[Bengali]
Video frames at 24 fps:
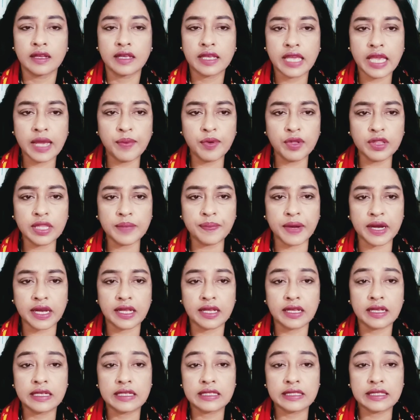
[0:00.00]
কে বলতে পারে
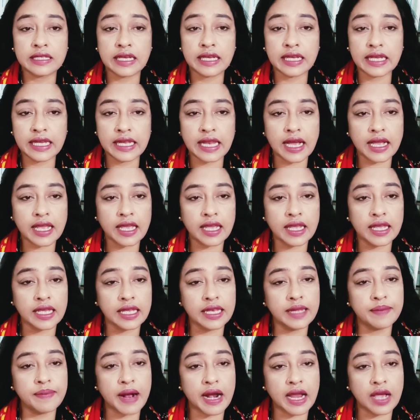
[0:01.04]
যে ইনাকে
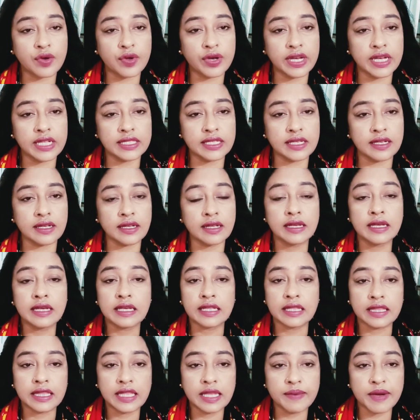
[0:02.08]
ইনি ভাড়া করে এনেছেন
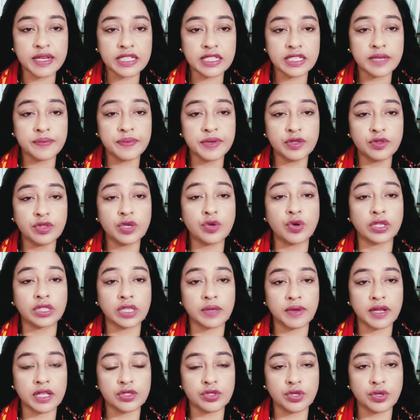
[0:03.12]
দেবাশিসের বিরুদ্ধে কথা
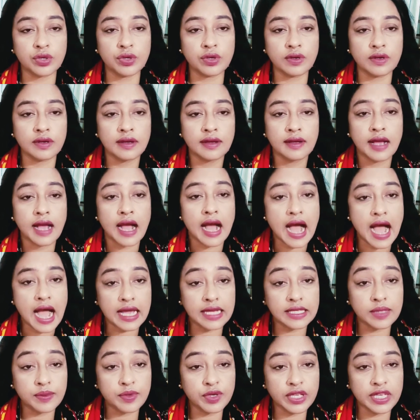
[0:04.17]
বলার জন্য আগে
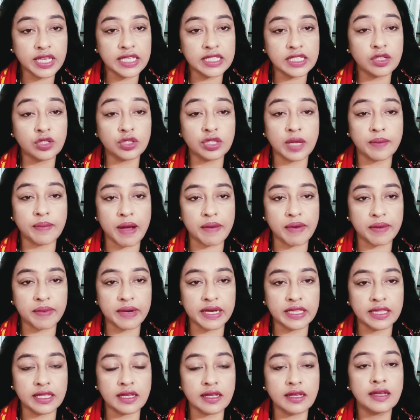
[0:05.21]
যেমন গিয়েছিল তার বাবার
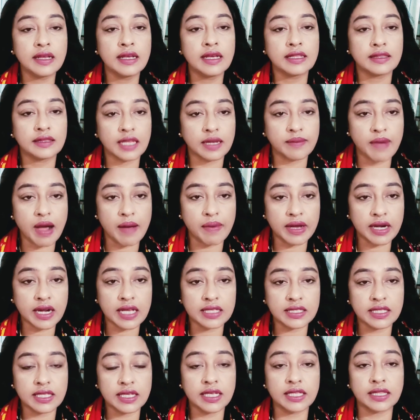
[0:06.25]
বাড়িতে তার বাবার কাছ
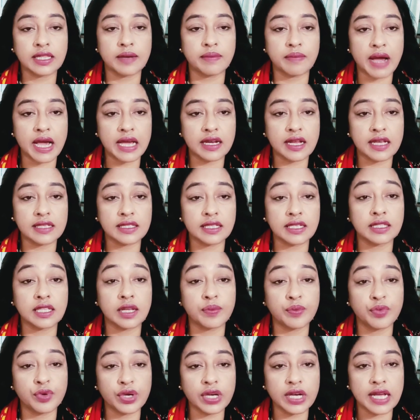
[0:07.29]
থেকে তার মায়ের কাছ থেকে তার
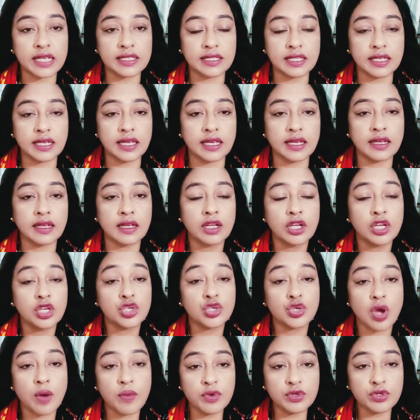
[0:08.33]
বোনের কাছ থেকে
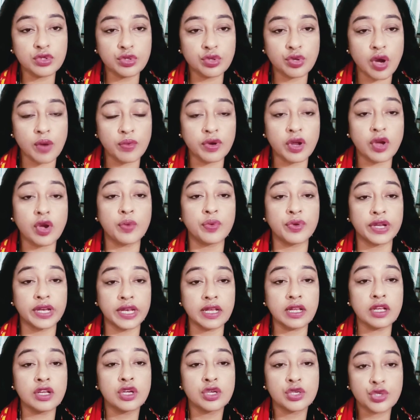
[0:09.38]
সমস্ত খবরাখবর এনে
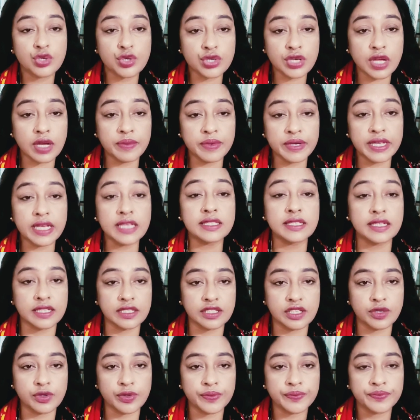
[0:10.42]
সোশ্যাল মিডিয়ায়
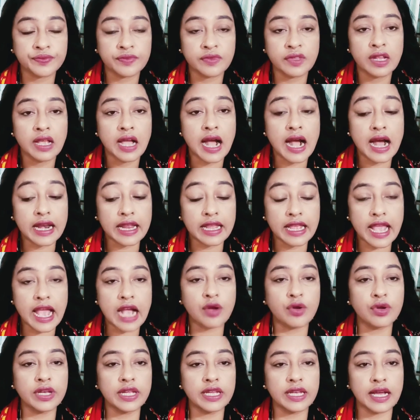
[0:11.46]
ছেড়েছিল আর
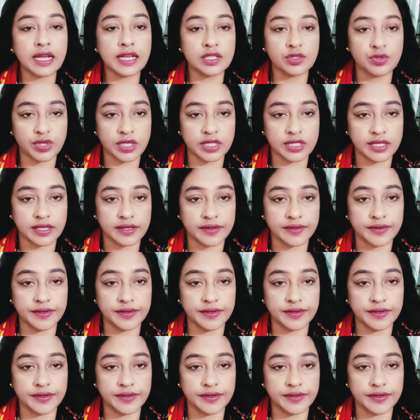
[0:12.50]
এখন এনাকে জুটেছে